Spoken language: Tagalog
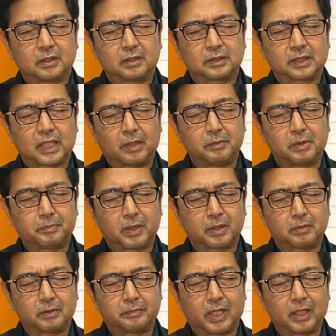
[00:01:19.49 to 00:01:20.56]
sa aming
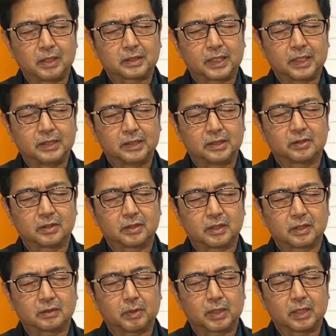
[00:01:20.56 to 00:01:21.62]
pagmamahal sa inyo
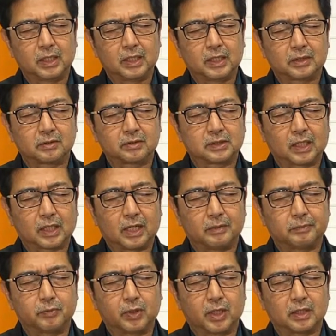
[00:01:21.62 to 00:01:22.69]
at paglilingkod sa
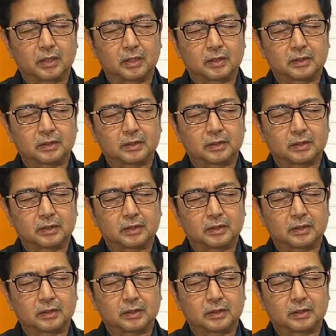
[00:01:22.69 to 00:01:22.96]
kapwa